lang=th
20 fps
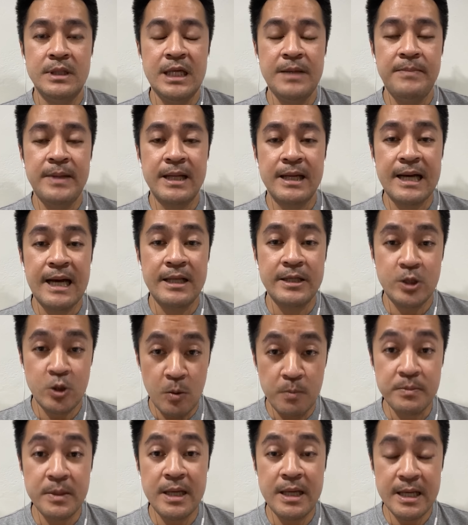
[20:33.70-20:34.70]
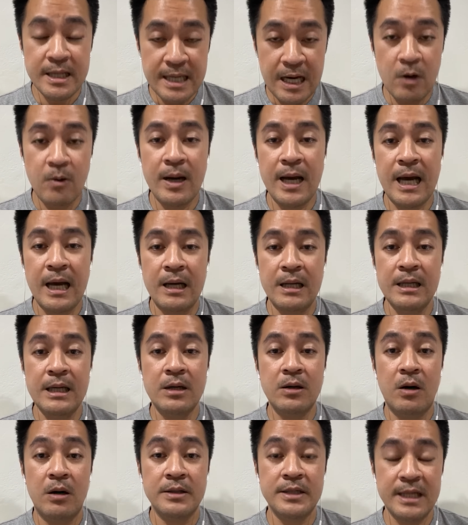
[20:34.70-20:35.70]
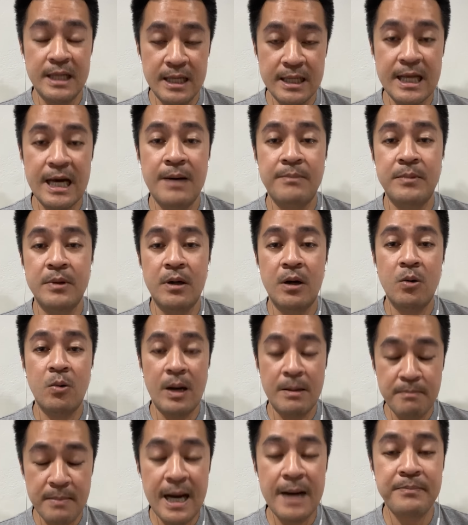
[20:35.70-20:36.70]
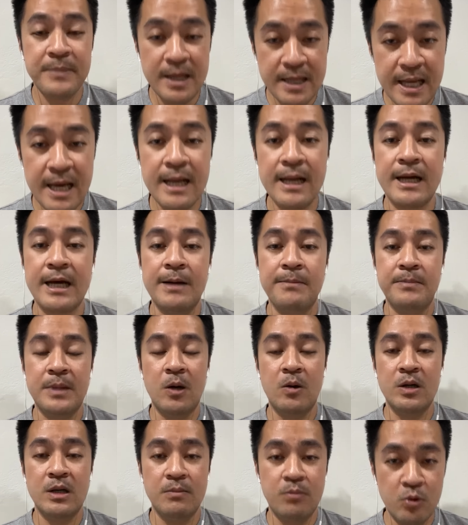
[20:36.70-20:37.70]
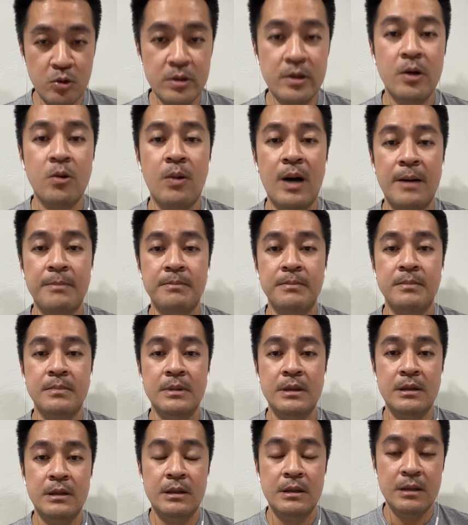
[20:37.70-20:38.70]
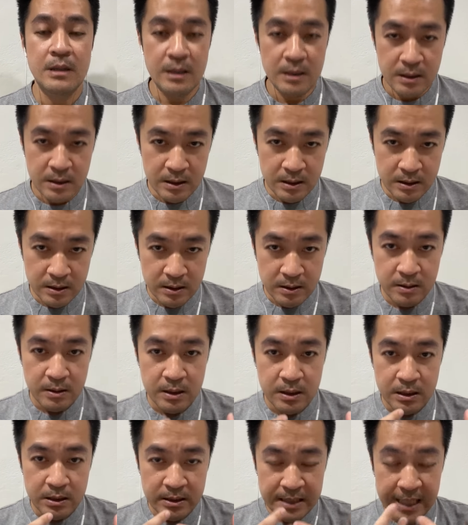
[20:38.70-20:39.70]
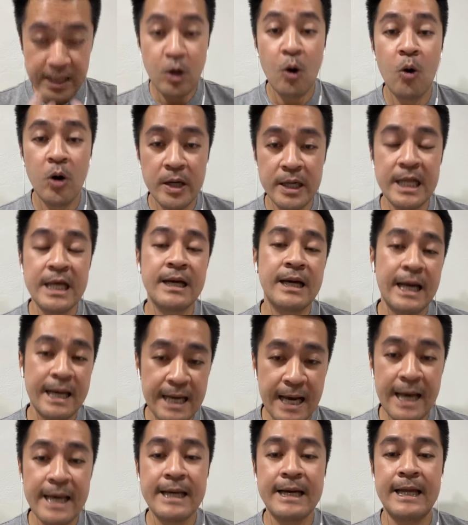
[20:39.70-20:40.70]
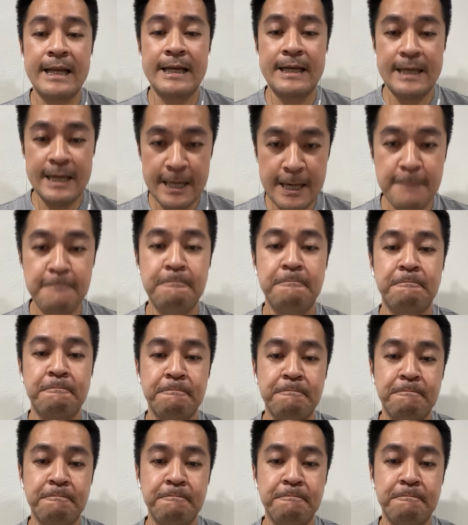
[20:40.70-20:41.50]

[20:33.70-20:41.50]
ที่เป็นการโจมตีกล่าวหาเรื่องของศีลธรรมแล้วก็ความบาปแน่ๆนะครับเราก็จะพูดด้วยความในโทนนี้คล้ายๆกันนะครับ